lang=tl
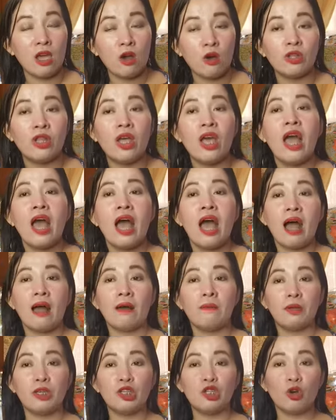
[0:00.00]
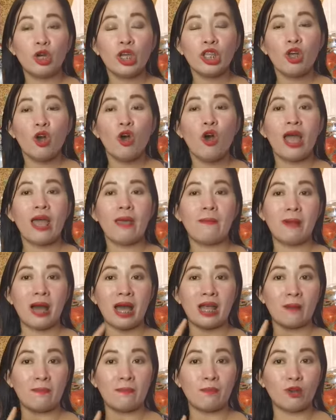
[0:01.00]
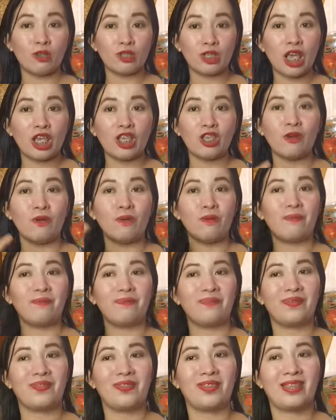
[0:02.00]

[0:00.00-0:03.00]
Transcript: ngayon. Ang bidyong ito ay para po sa inyo.